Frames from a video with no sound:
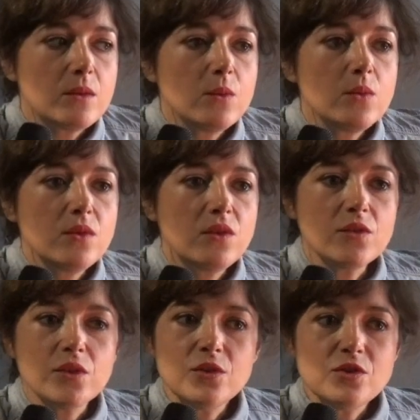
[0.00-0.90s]
Tout autant
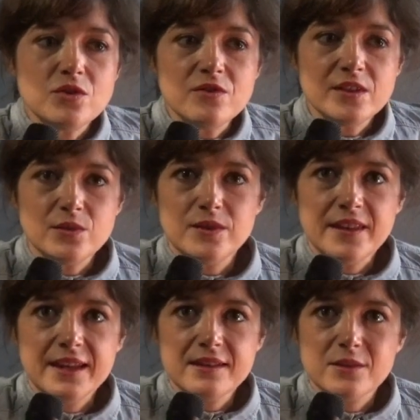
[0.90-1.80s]
que je viens du
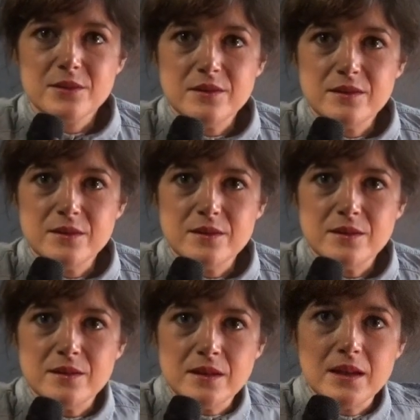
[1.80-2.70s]
théâtre
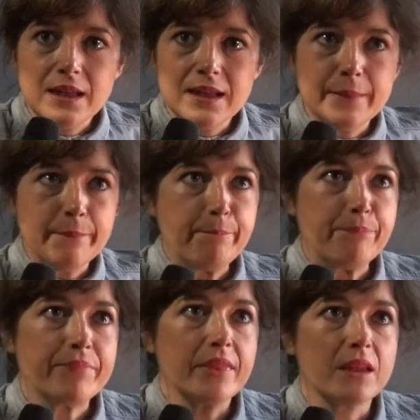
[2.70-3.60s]
et
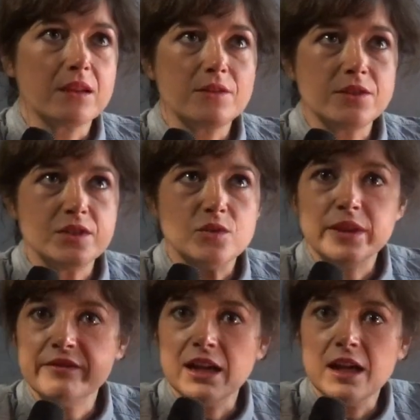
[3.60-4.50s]
mm, que j'ai
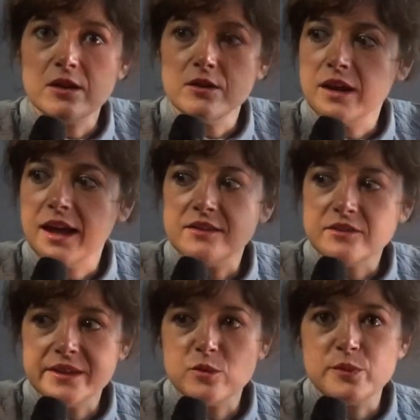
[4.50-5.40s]
joué voilà dans
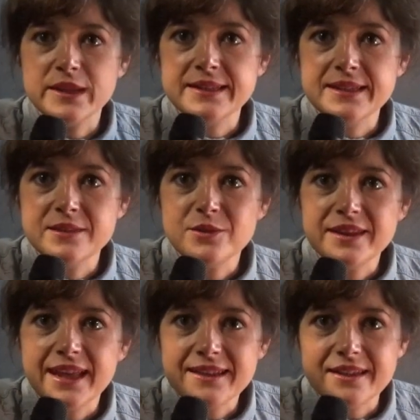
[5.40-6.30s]
des compagnies de
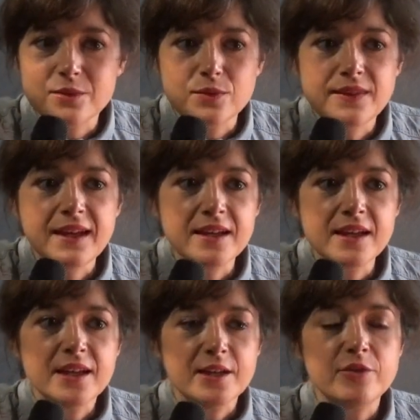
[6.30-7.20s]
théâtre et tout ça,
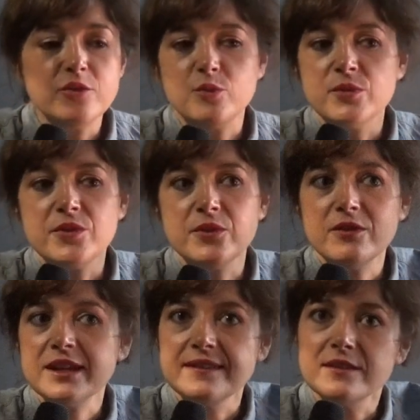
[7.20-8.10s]
je pense que
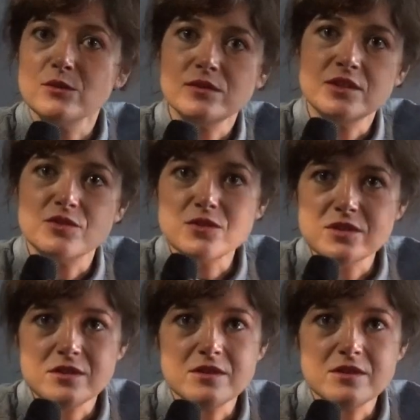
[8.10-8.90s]
voilà, ce sont des choses